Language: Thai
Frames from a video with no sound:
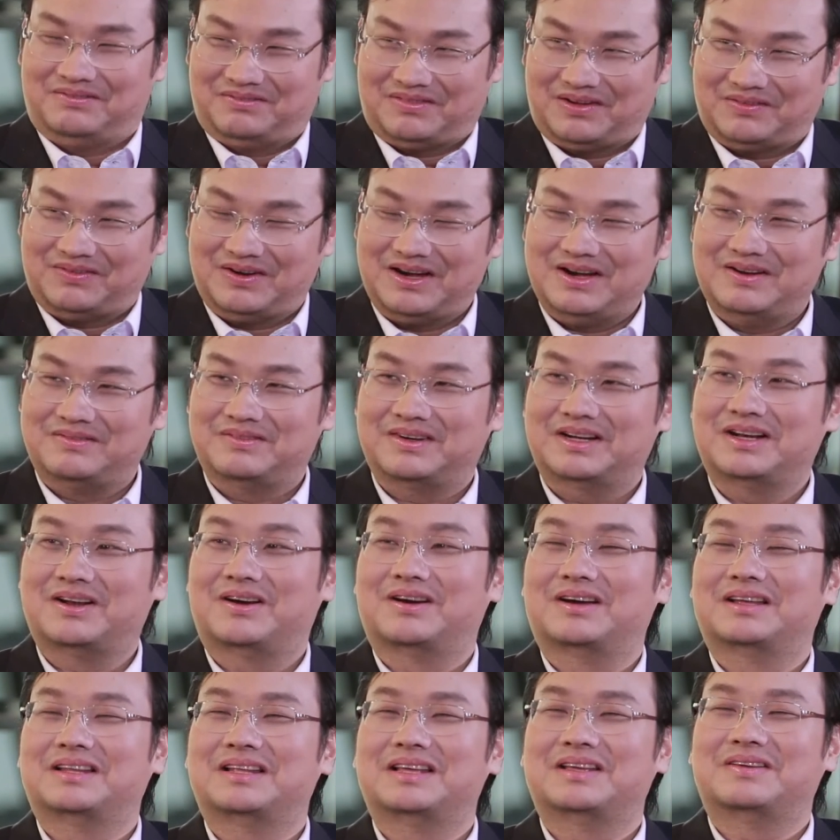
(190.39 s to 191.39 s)
มาเพิ่มกันห
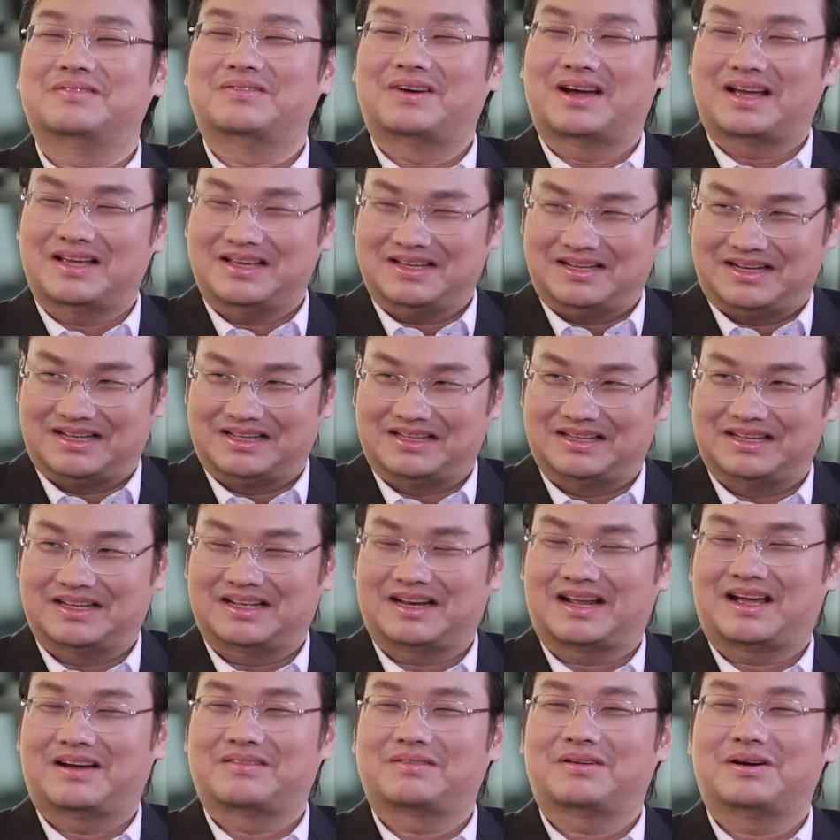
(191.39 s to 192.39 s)
น่อยดีไหมอะไรนะเงี้
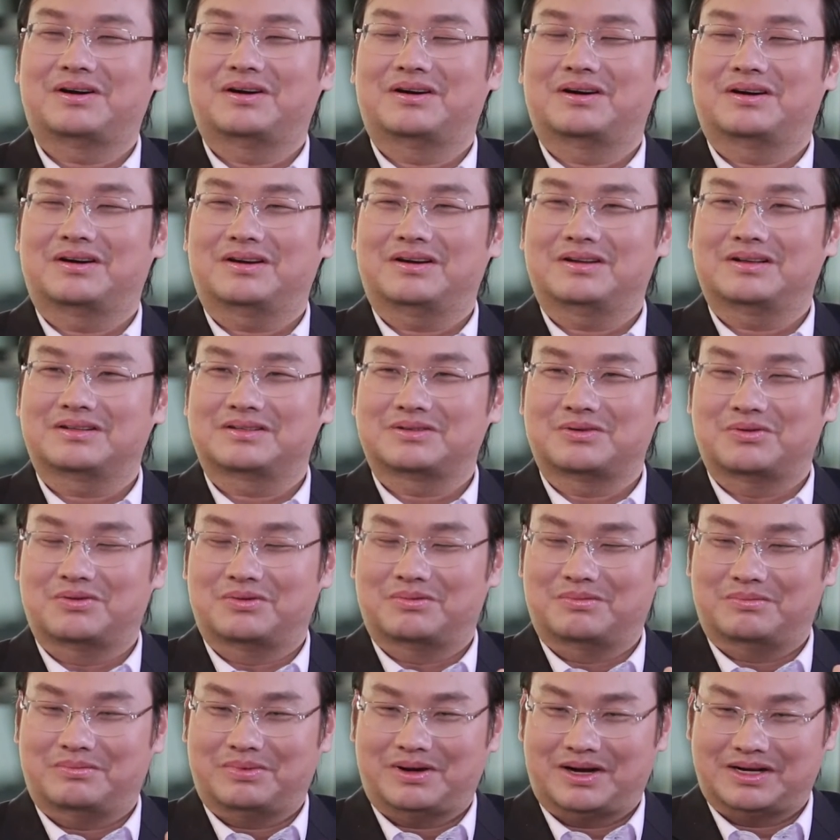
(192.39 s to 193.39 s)
ยครับ ก็ก็ทรง
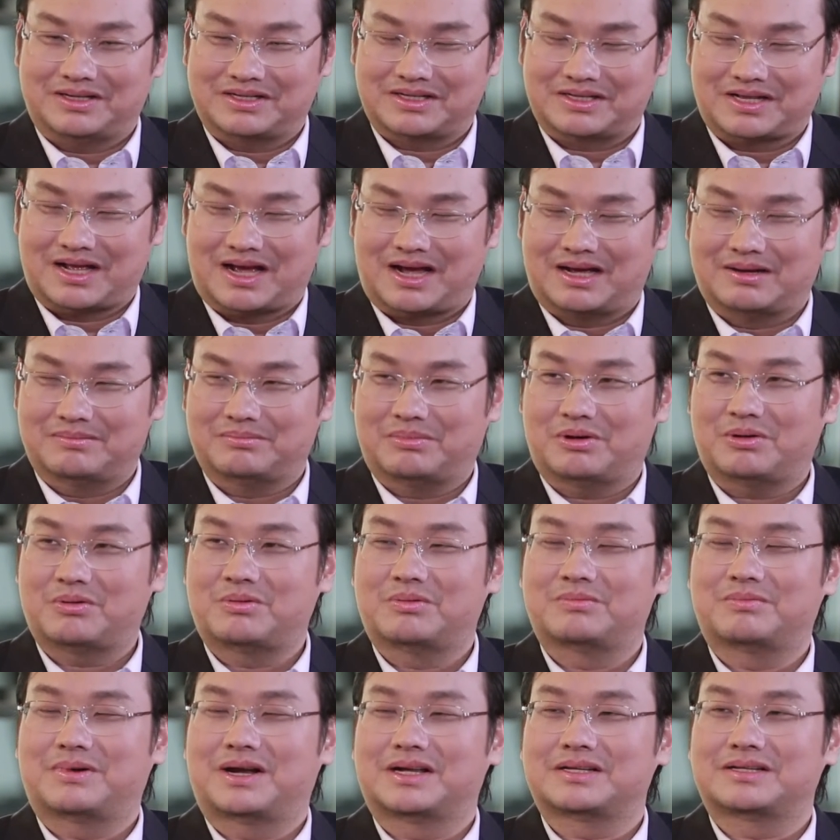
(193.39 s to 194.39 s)
พระราชทานพระบร
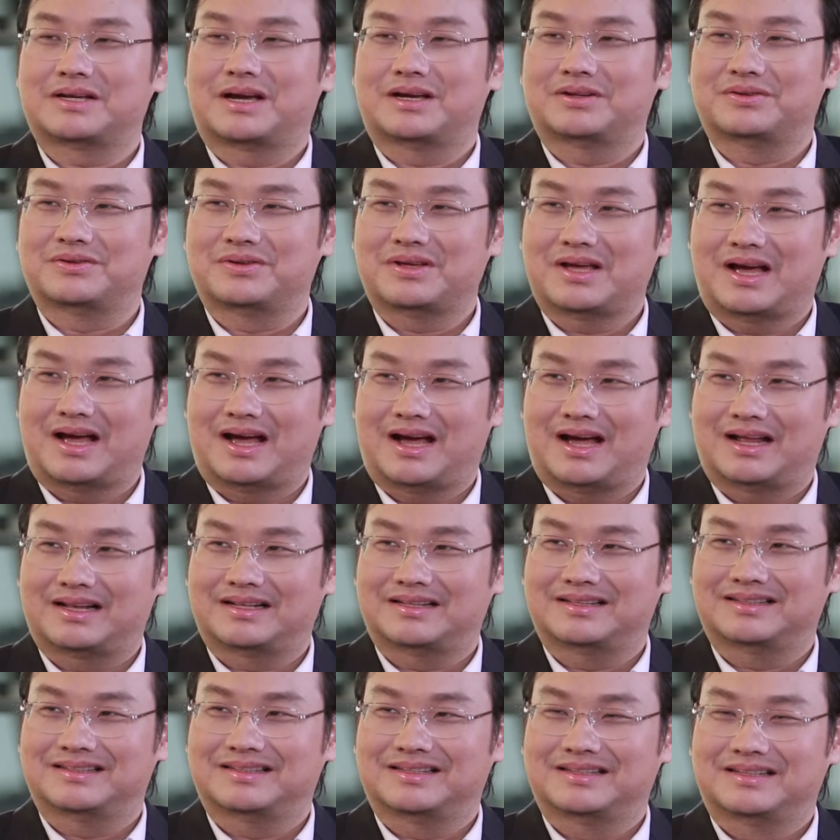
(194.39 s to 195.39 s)
มราชานุญาต
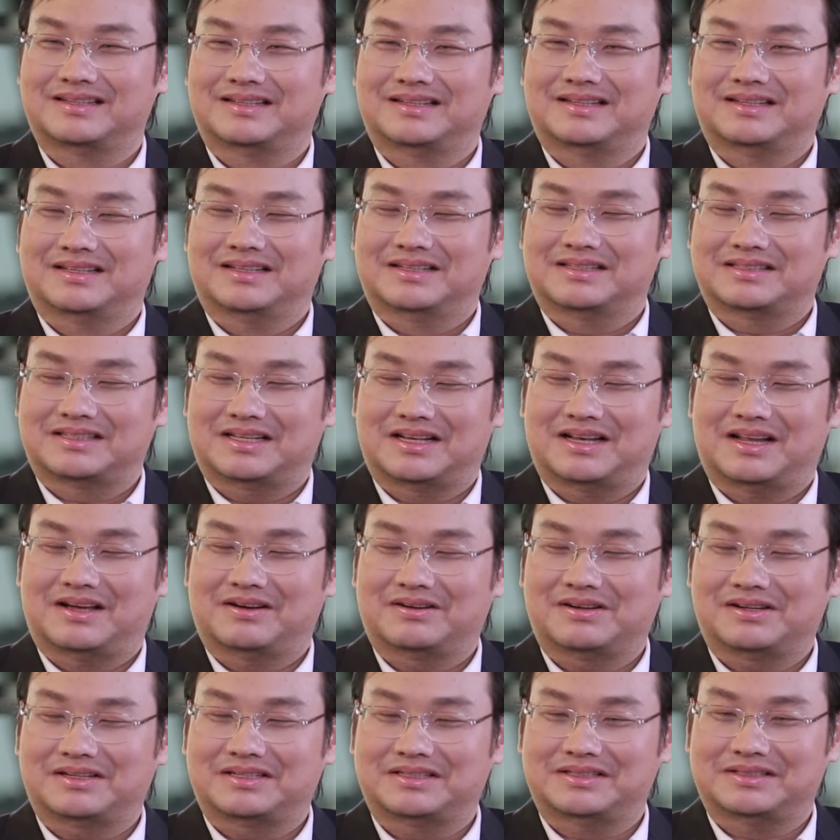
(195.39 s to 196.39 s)
เสร็จแล้ว
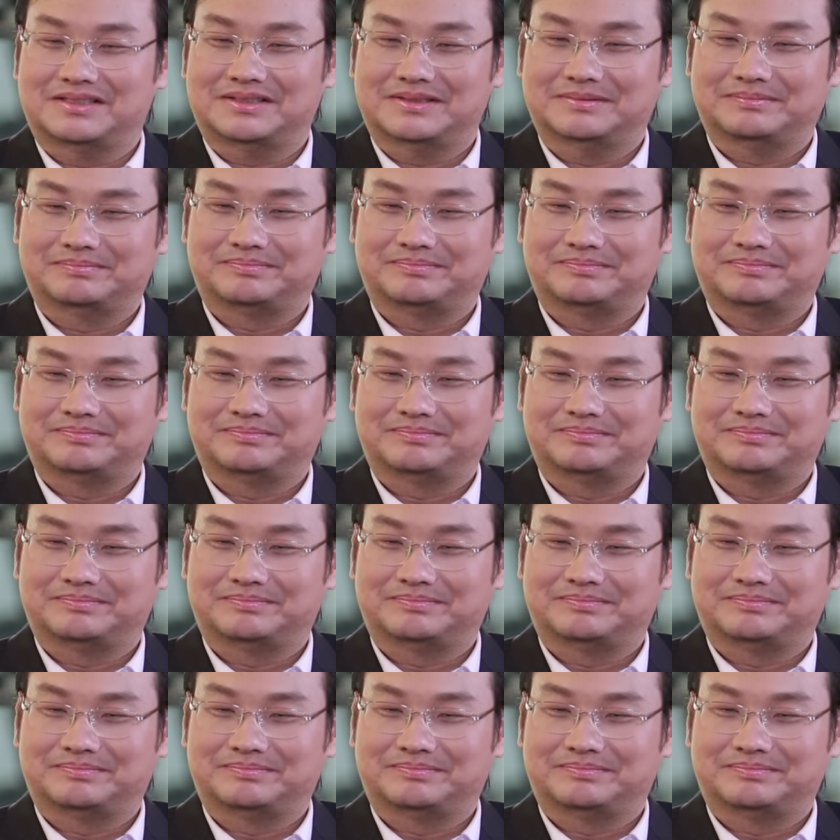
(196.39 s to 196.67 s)
ก็คือ